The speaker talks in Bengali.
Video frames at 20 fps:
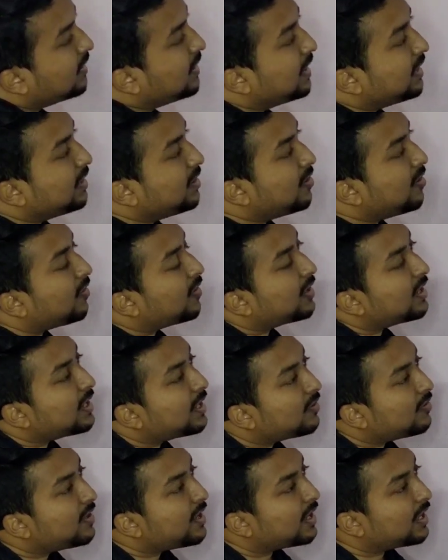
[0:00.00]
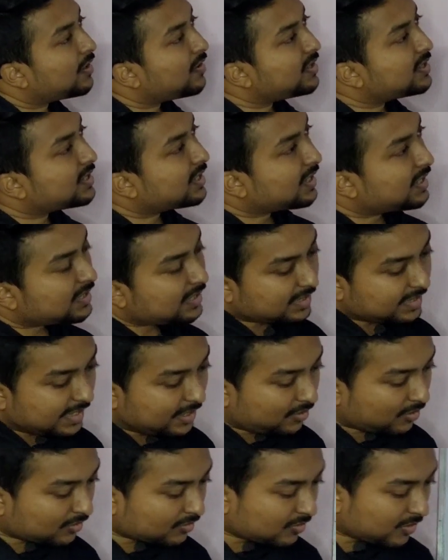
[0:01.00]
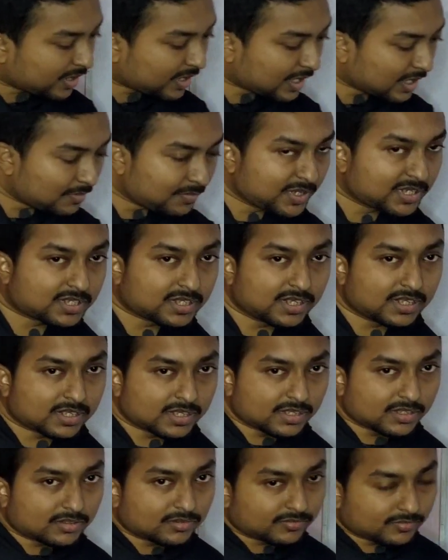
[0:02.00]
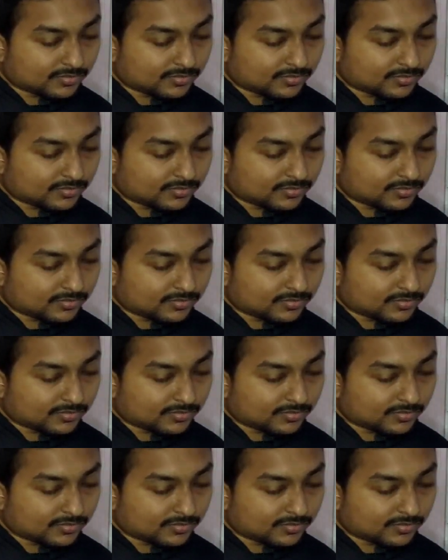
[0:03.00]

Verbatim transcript: দ্বিতীয় ওখানে দেখো লেখা রয়েছে কি যে দিগন্ত রেখার বিস্তৃতি